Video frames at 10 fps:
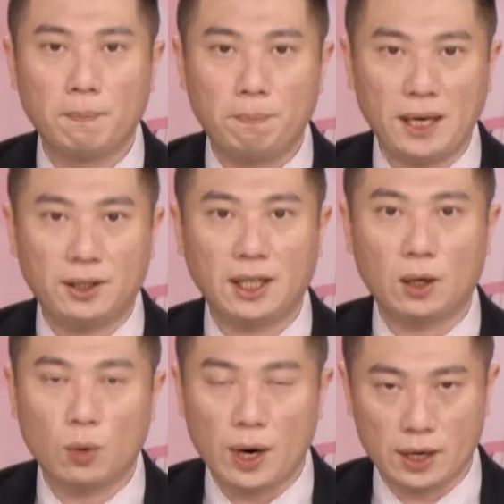必定
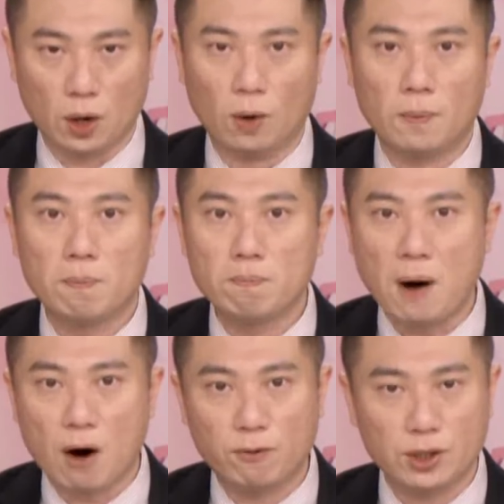会有
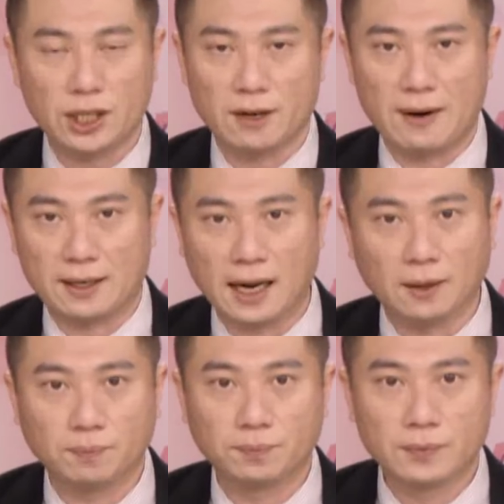报复性的反弹；
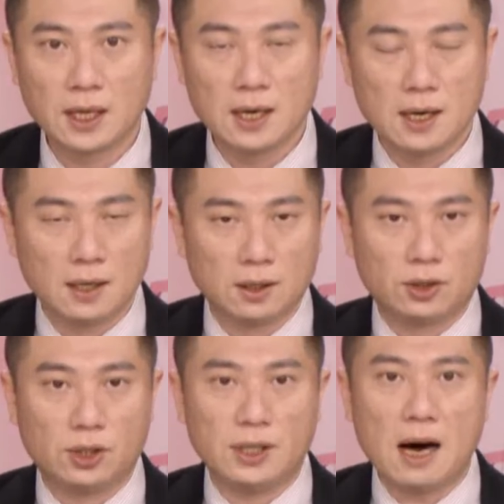
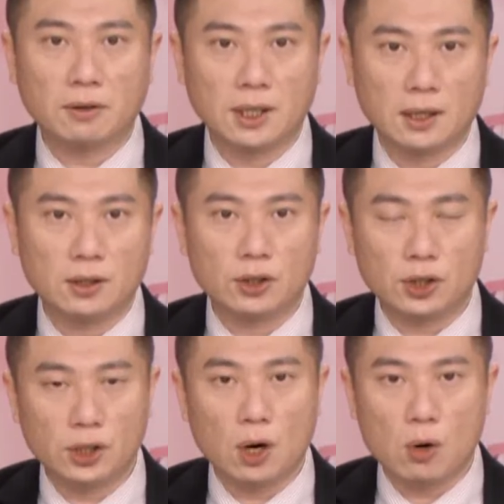只要呢
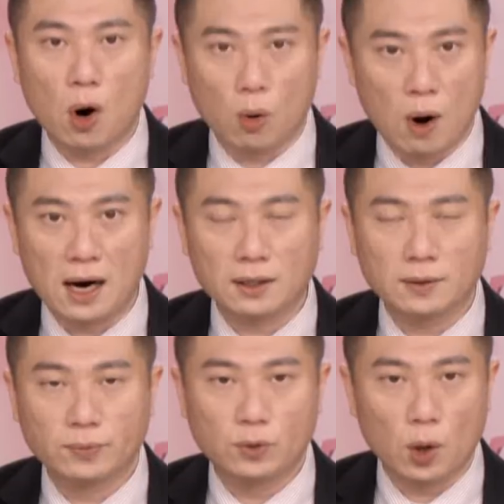是有恐慌，
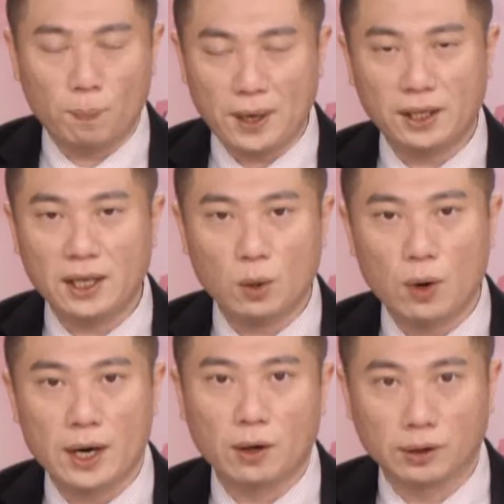就必定
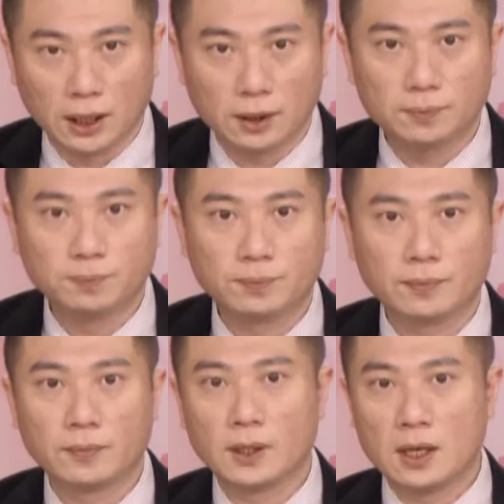会有呢
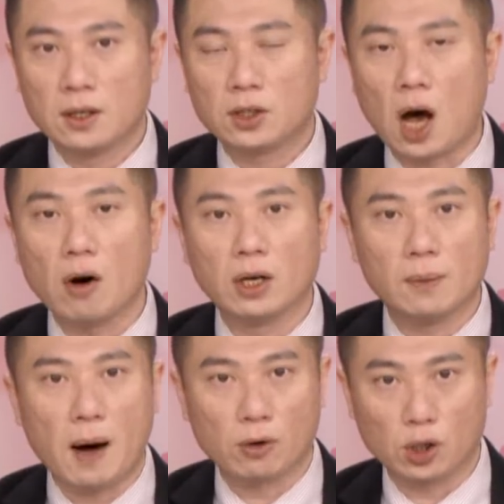超额
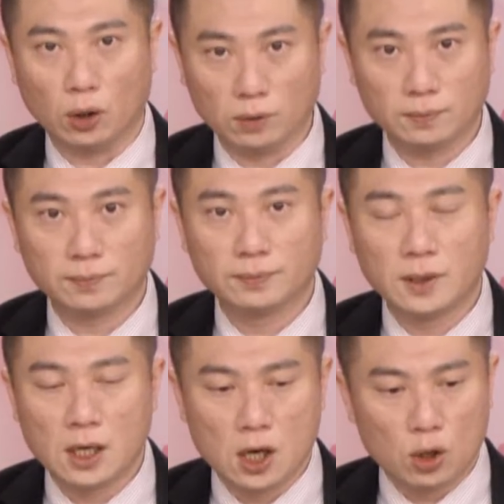报酬。
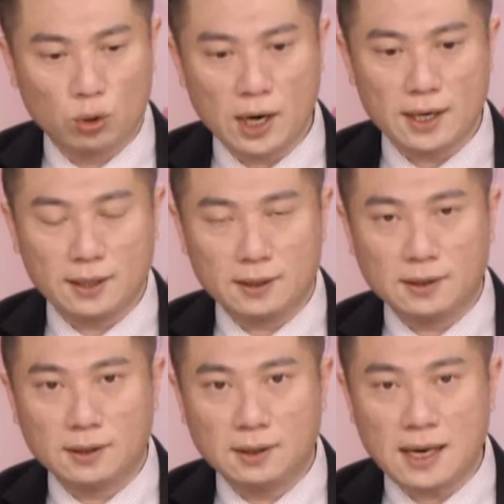所以
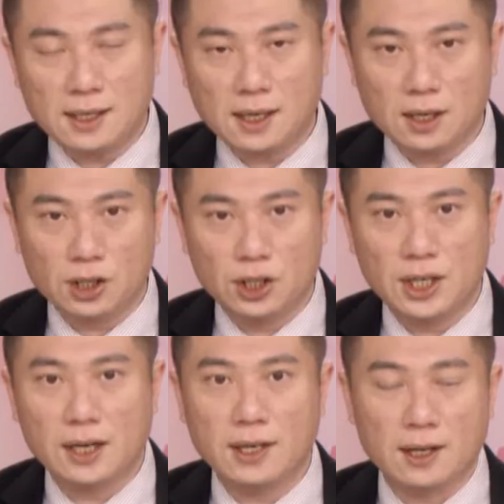在这个时
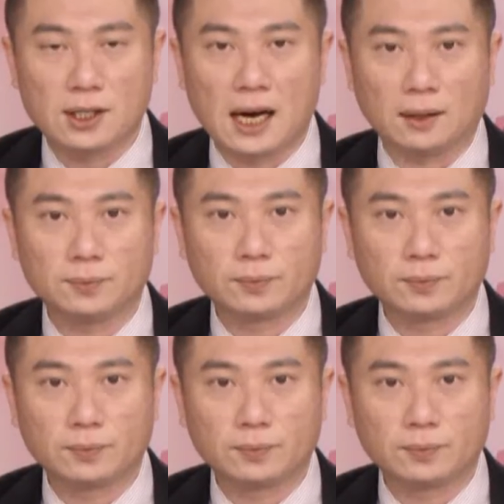间点上，